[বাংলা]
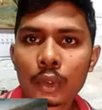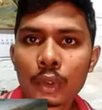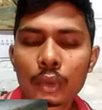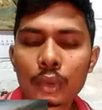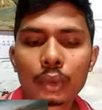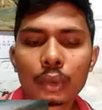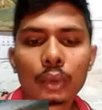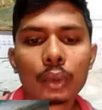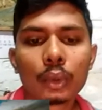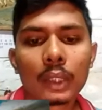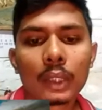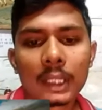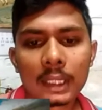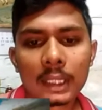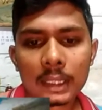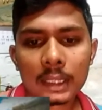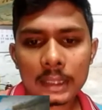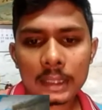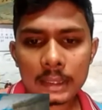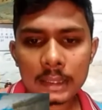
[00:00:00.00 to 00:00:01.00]
তো
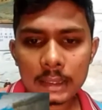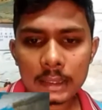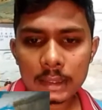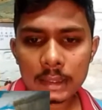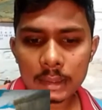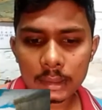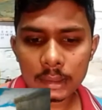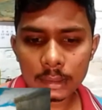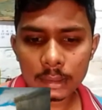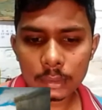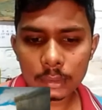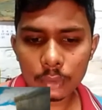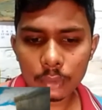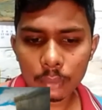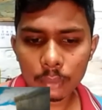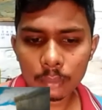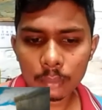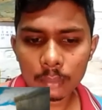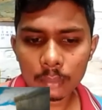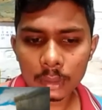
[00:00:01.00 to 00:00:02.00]
এই
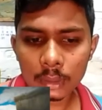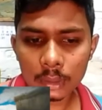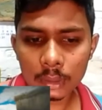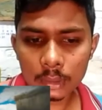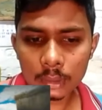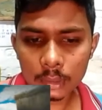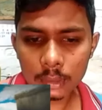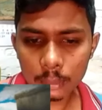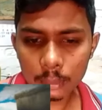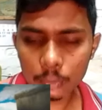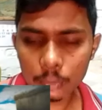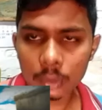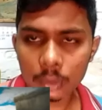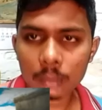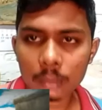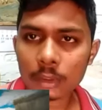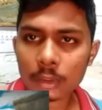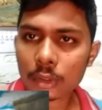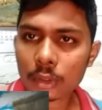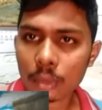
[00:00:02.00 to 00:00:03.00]
কম একটা
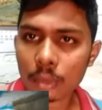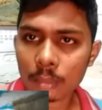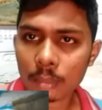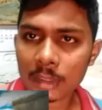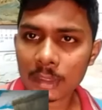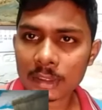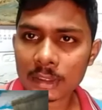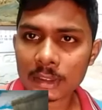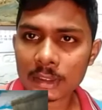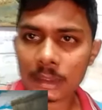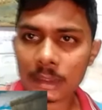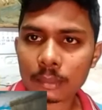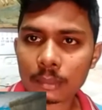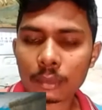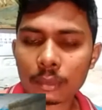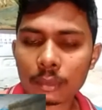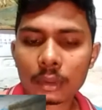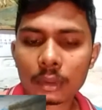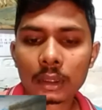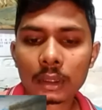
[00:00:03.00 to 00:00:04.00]
মোটামুটি কম বাজেটের
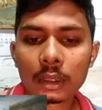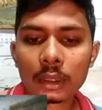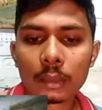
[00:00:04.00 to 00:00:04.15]
মধ্যে